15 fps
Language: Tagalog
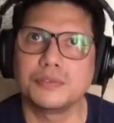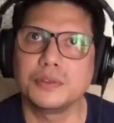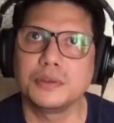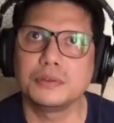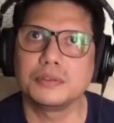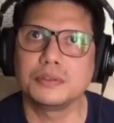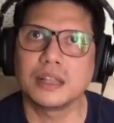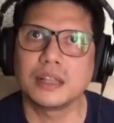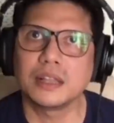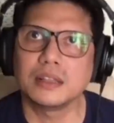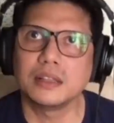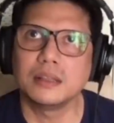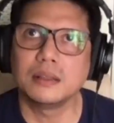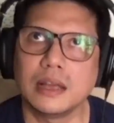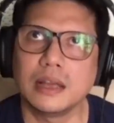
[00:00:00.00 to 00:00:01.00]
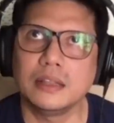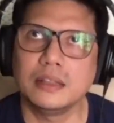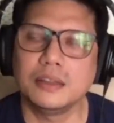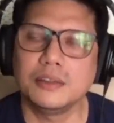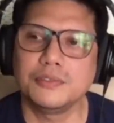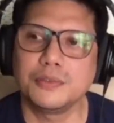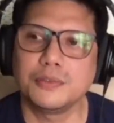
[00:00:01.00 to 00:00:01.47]
if you said
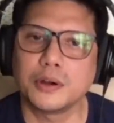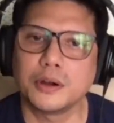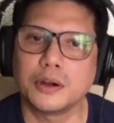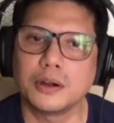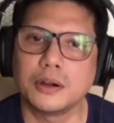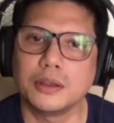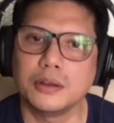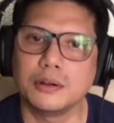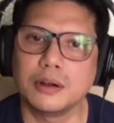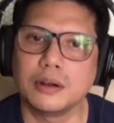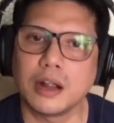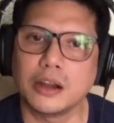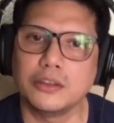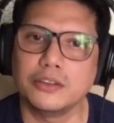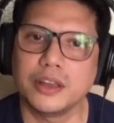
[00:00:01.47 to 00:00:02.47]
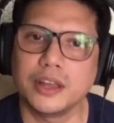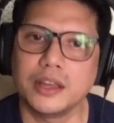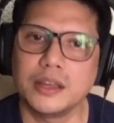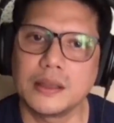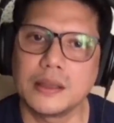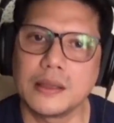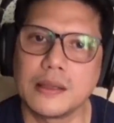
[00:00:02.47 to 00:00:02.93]
94 yung
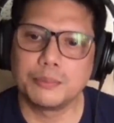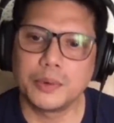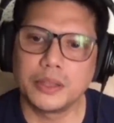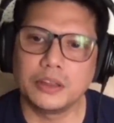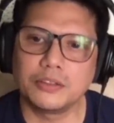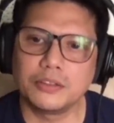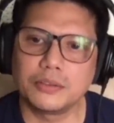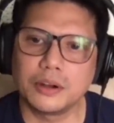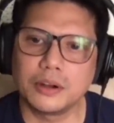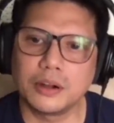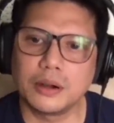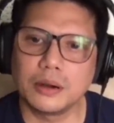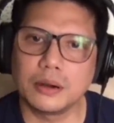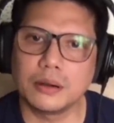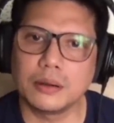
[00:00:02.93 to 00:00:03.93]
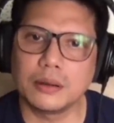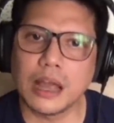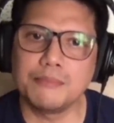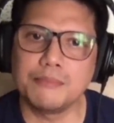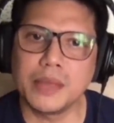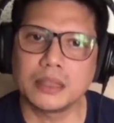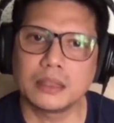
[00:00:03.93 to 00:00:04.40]
RJ, I'm pretty sure
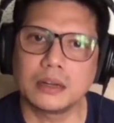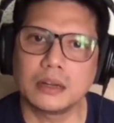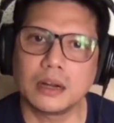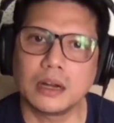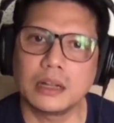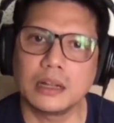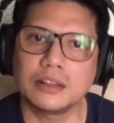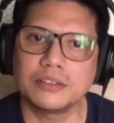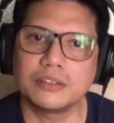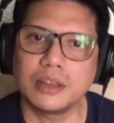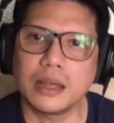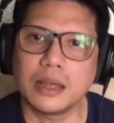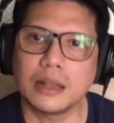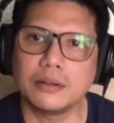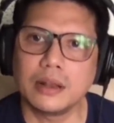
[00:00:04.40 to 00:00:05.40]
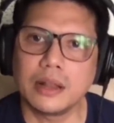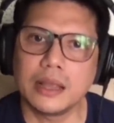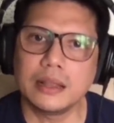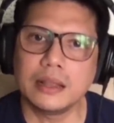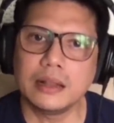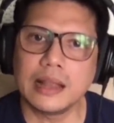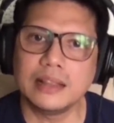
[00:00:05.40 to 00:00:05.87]
I met Carl kasi ano na
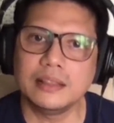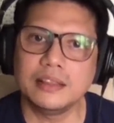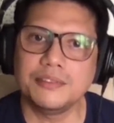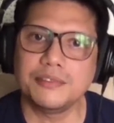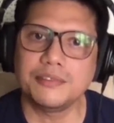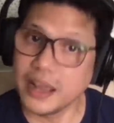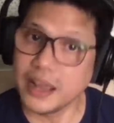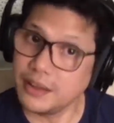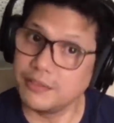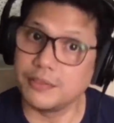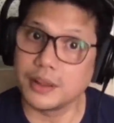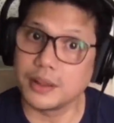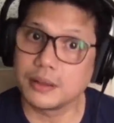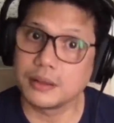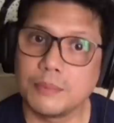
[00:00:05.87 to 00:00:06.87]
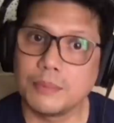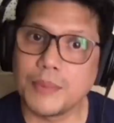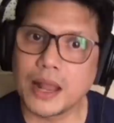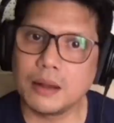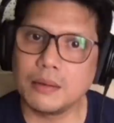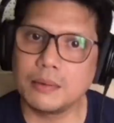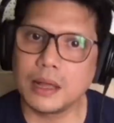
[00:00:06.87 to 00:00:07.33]
eh, 95 eh. So
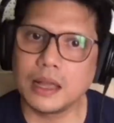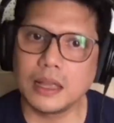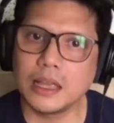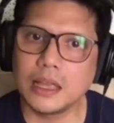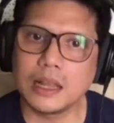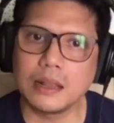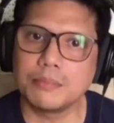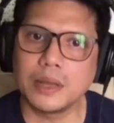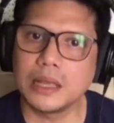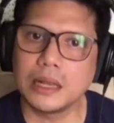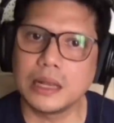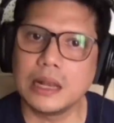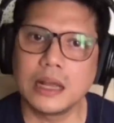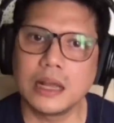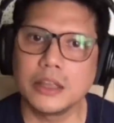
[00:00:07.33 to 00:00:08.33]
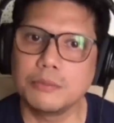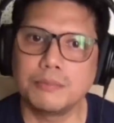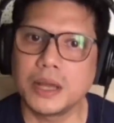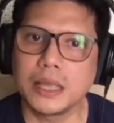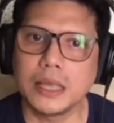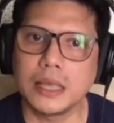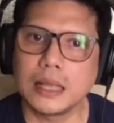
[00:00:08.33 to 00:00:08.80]
parang ang ik- maikli lang
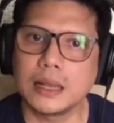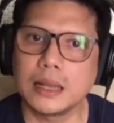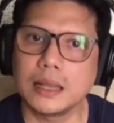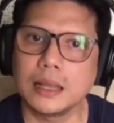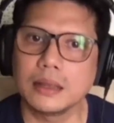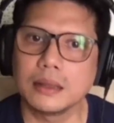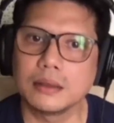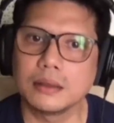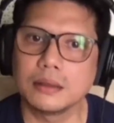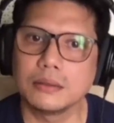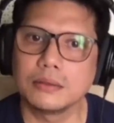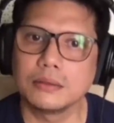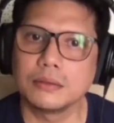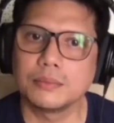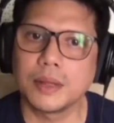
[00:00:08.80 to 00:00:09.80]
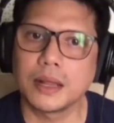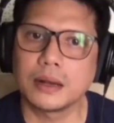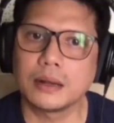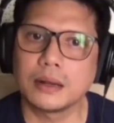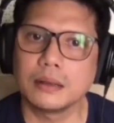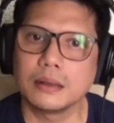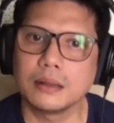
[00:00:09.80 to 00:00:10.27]
yung pagitan eh. So
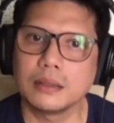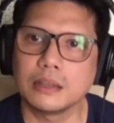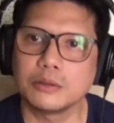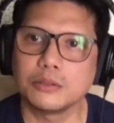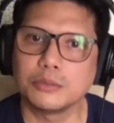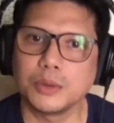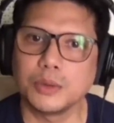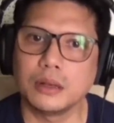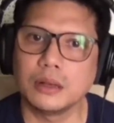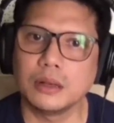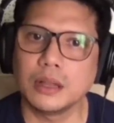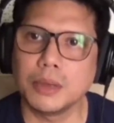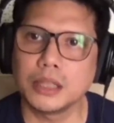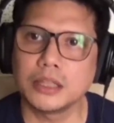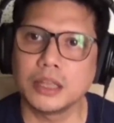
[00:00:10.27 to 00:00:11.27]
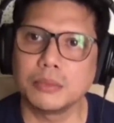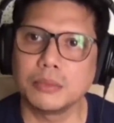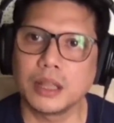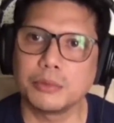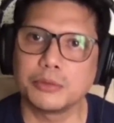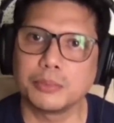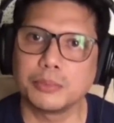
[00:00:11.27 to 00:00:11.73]
parang that was when I met
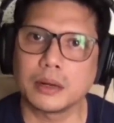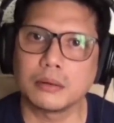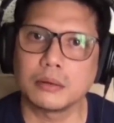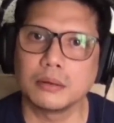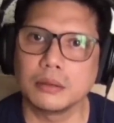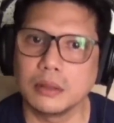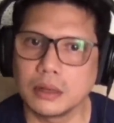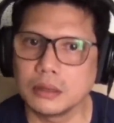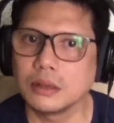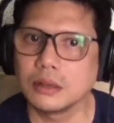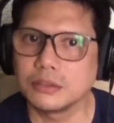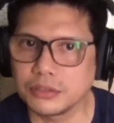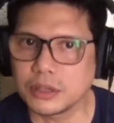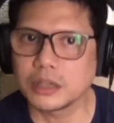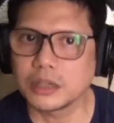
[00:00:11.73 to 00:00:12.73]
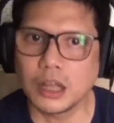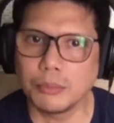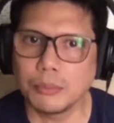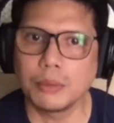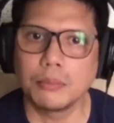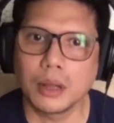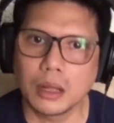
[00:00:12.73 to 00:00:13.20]
him tapos parang nag- nag-start
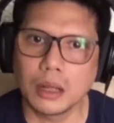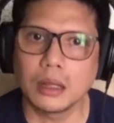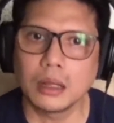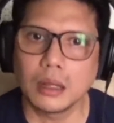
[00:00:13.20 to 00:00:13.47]
na kami mag